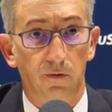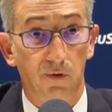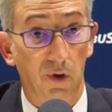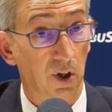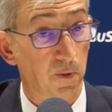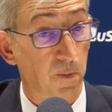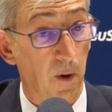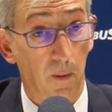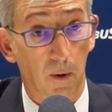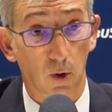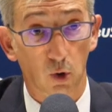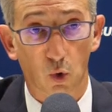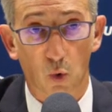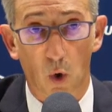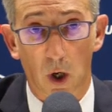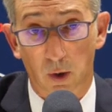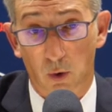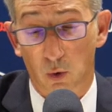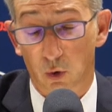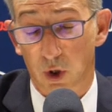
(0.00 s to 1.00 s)
tres primeros
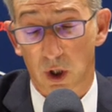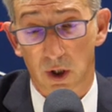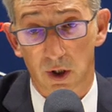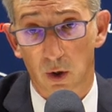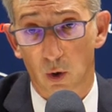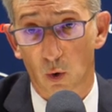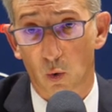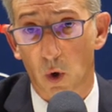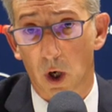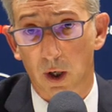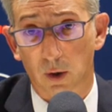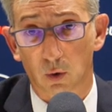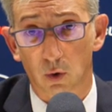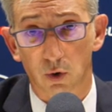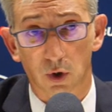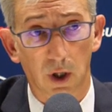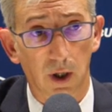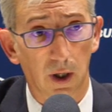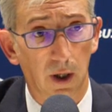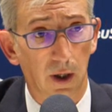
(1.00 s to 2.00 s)
cuartos han sido
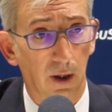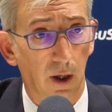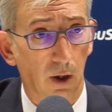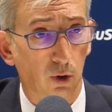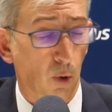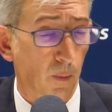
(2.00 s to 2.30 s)
cuartos de,